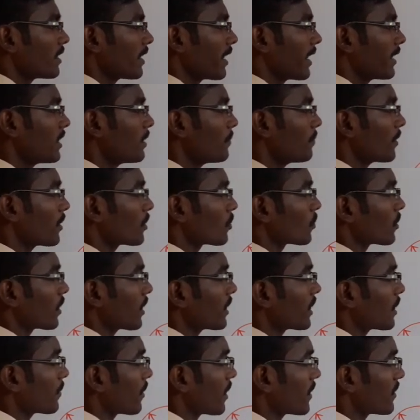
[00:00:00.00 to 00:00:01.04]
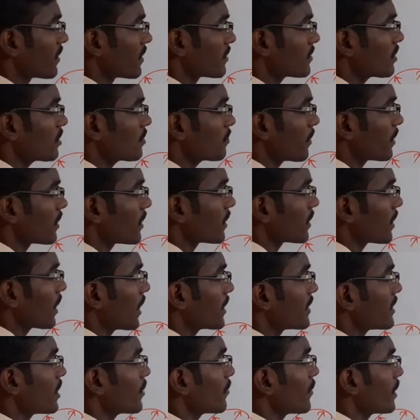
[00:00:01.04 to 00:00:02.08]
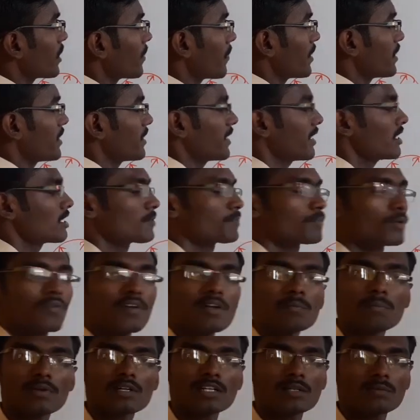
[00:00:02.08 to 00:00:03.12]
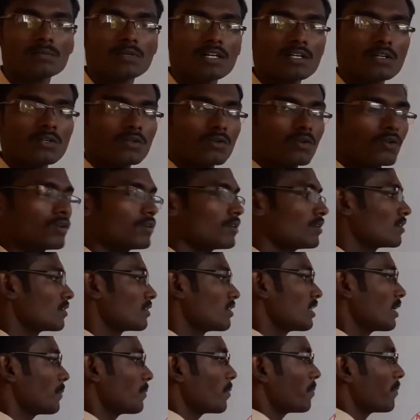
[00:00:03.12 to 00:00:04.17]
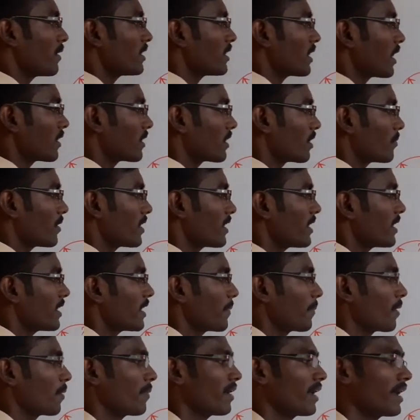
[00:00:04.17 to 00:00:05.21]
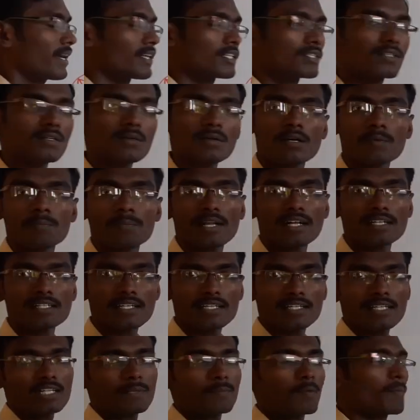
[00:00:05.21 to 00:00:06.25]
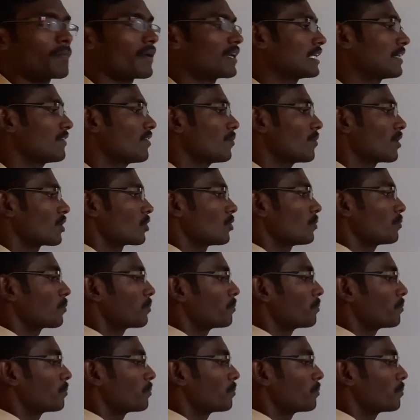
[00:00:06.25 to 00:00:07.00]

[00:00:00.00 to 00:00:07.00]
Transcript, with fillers: என்ன பண்ணணும்னா நம்ம அதை ரெசிஸ் பண்ணுறதுக்கு அதிகமான மெட்டீரியல்ஸ் ப்ரொவைட் பண்ணுற மாதிரி இருக்கும் நம்ம பட் அந்த மாதிரி எப்பயுமே ஆக்ட் ப்ராக்டிக்கலாக நம்ம பண்ணவே மாட்டோம்